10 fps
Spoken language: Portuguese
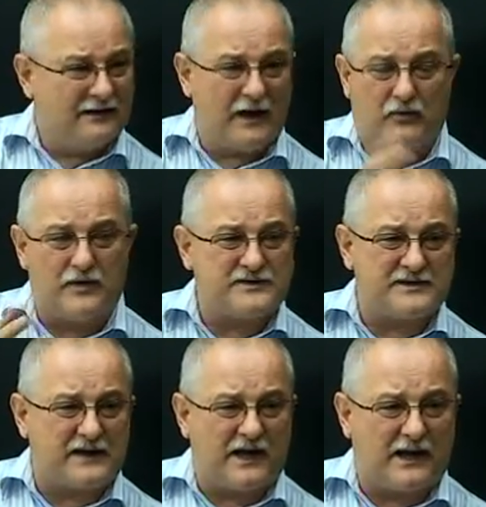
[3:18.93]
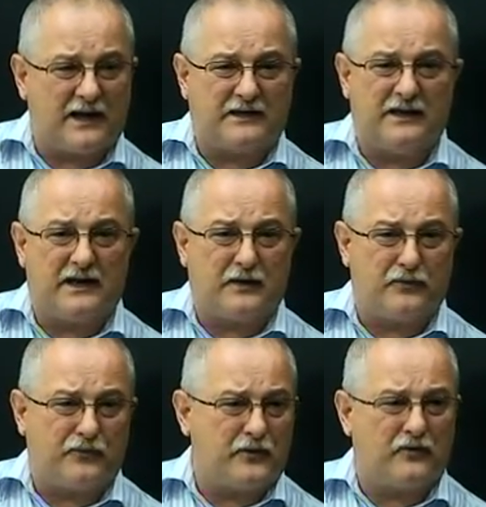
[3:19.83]
Uhum. Tem coisas daquela cartilha que
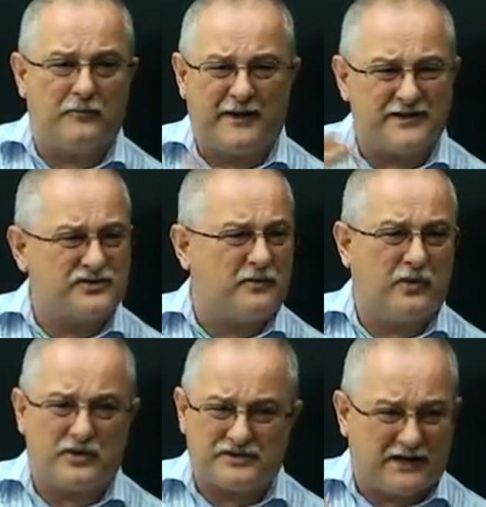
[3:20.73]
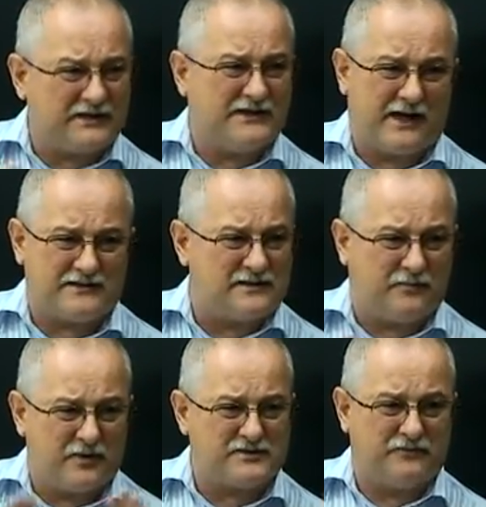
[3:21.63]
não foram cumpridas, como outros candidatos
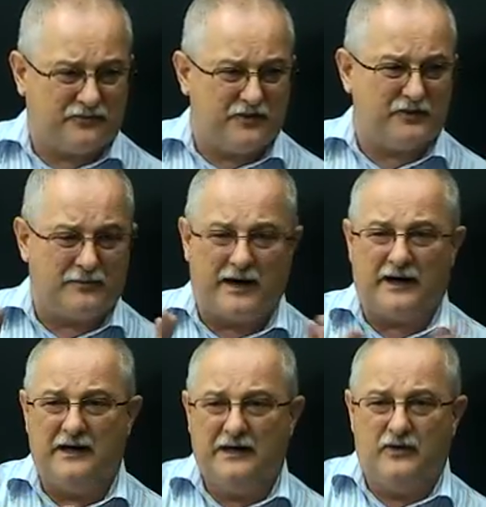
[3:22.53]
depois, não foi uma,